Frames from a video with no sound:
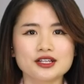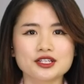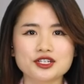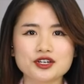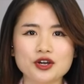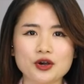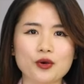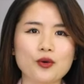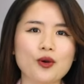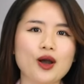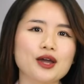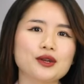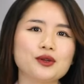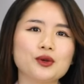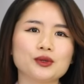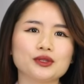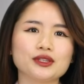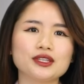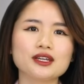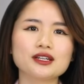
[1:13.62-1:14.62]
trưởng khoa
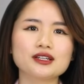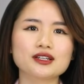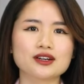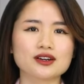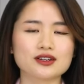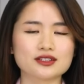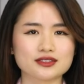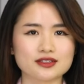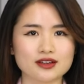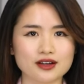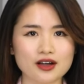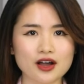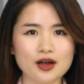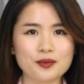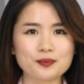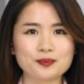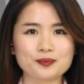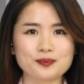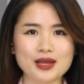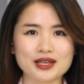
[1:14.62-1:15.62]
nội tiết cơ xương
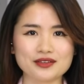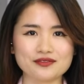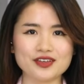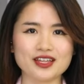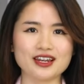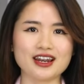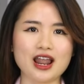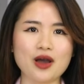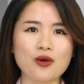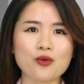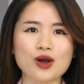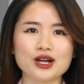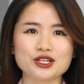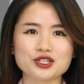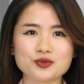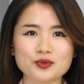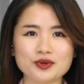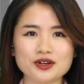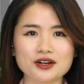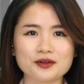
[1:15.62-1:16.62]
khớp, Bệnh viện Lão khoa
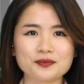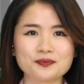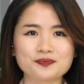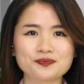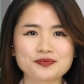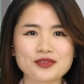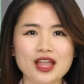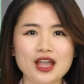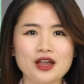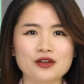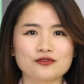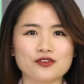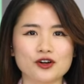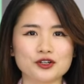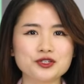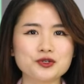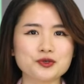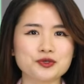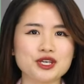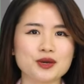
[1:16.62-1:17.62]
Trung ương, Phó
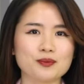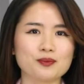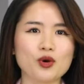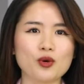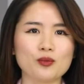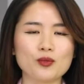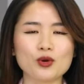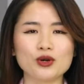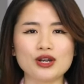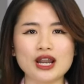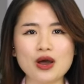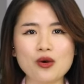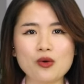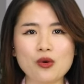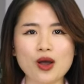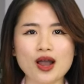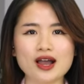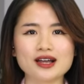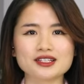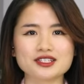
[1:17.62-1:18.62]
chủ nhiệm Bộ môn Lão
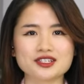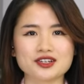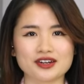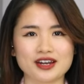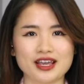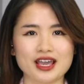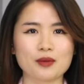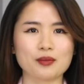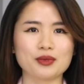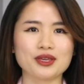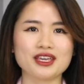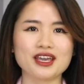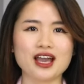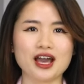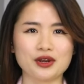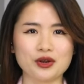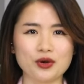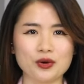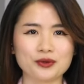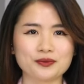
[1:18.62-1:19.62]
khoa, Trường Đại học Y
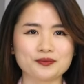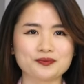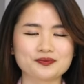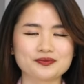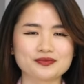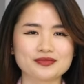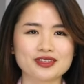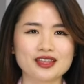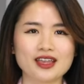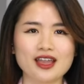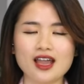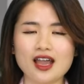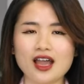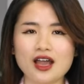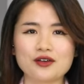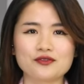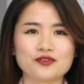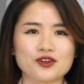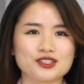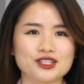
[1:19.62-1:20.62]
Hà Nội.
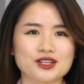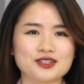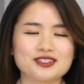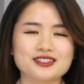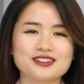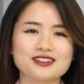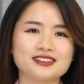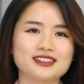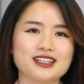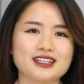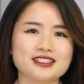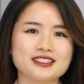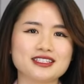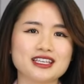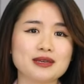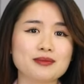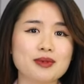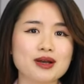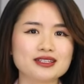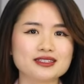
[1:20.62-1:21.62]
Phó giáo sư tiến
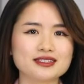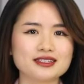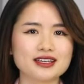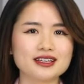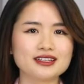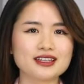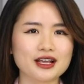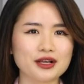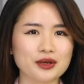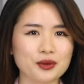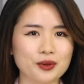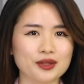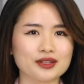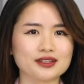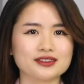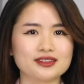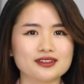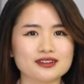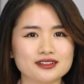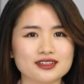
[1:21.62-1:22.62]
sĩ bác sĩ Thanh
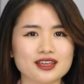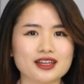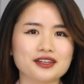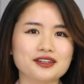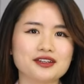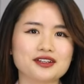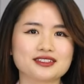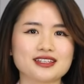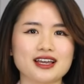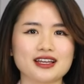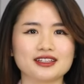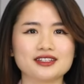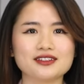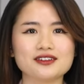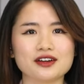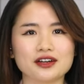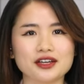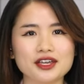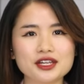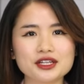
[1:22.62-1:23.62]
Huyền từng nhận được giải
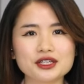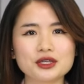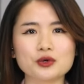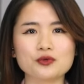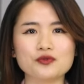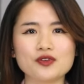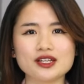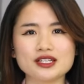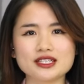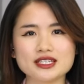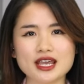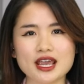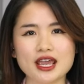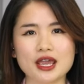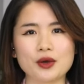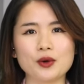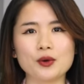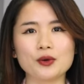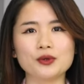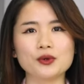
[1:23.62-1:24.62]
thưởng nghiên cứu viên
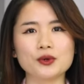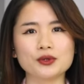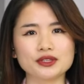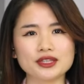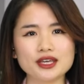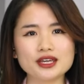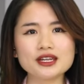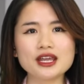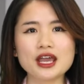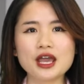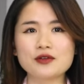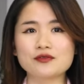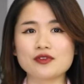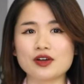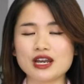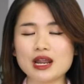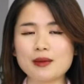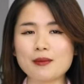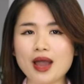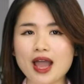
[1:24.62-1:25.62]
trẻ Hội Nội tiết
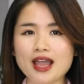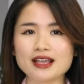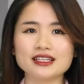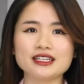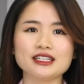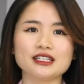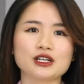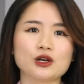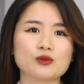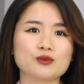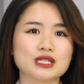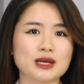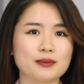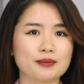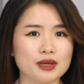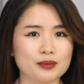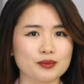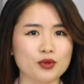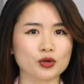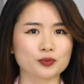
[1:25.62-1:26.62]
vào năm
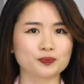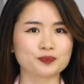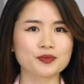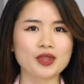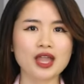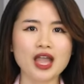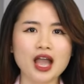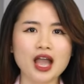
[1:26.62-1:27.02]
2011,